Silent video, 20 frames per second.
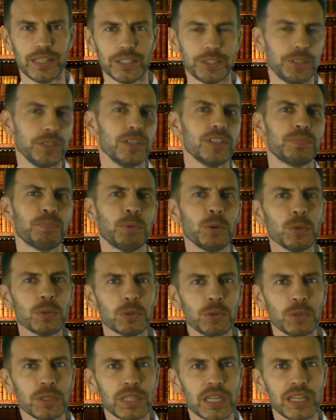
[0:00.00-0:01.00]
Через
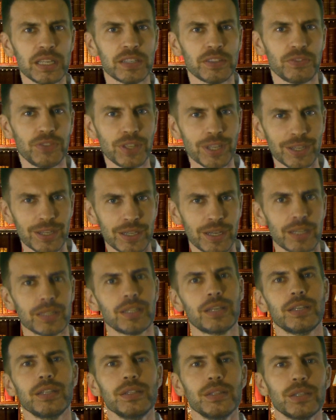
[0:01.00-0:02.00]
полгода Вера
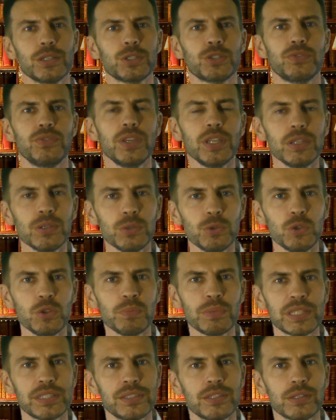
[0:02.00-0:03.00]
открыла швейную
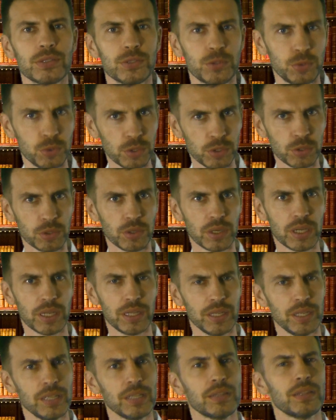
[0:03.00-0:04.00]
мастерскую,
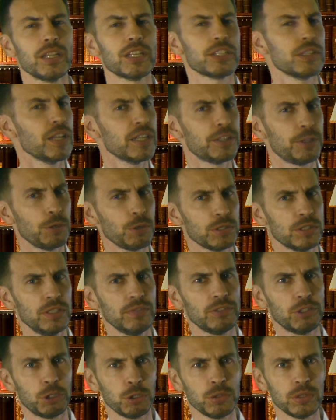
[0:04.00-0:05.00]
нашла трех
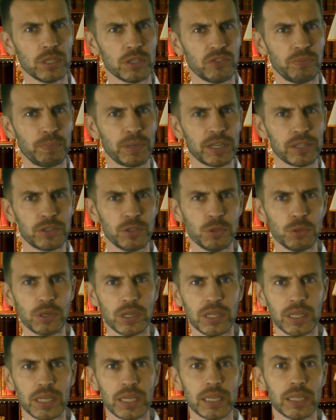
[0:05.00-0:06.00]
девчонок в
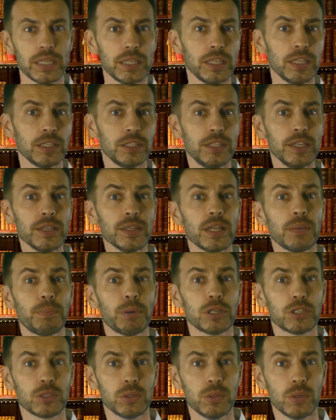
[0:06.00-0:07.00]
партнеры и дело
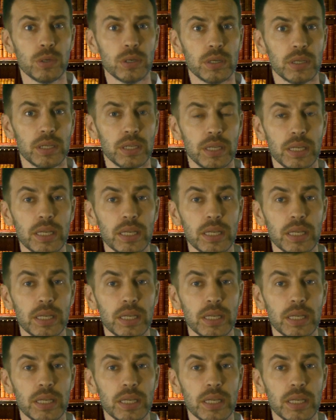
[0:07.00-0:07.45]
пошло.